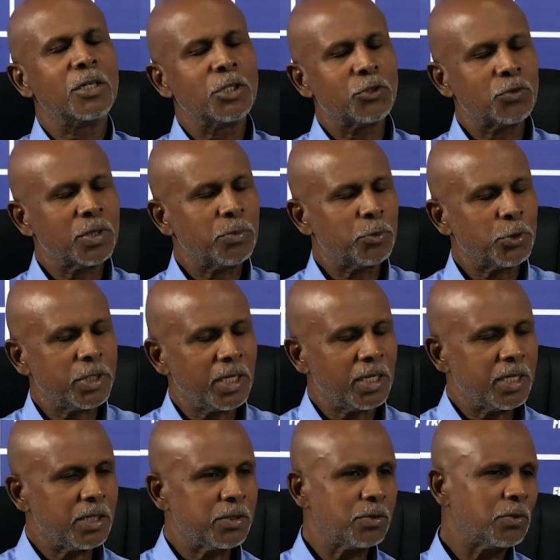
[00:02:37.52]
je vous ai posé la
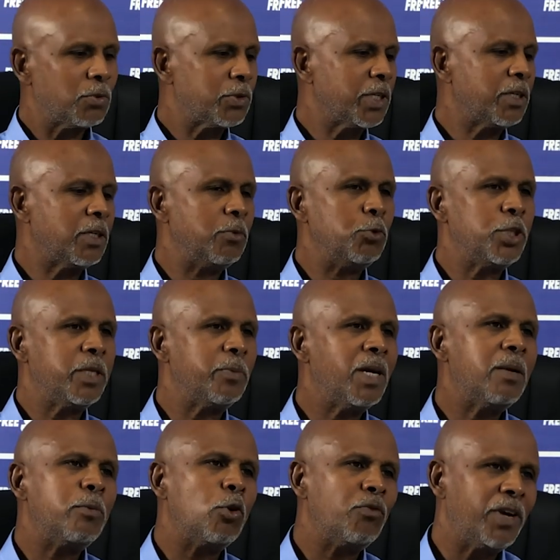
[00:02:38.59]
question concernant le
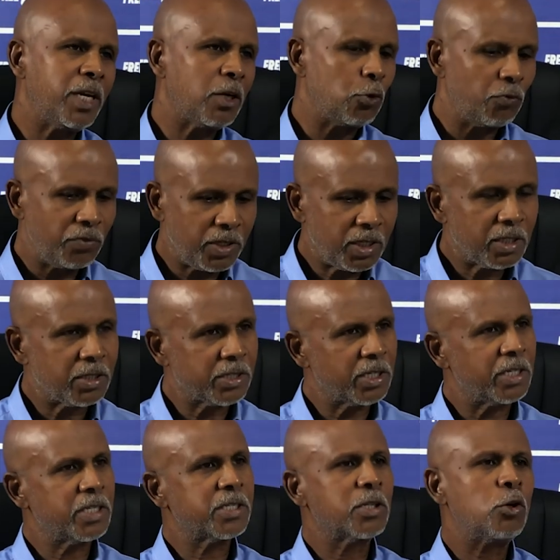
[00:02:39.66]
municipal, mais on va y revenir dans
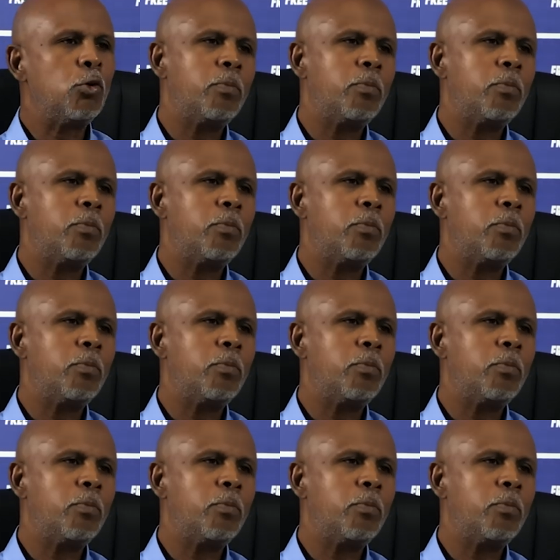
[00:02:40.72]
un instant.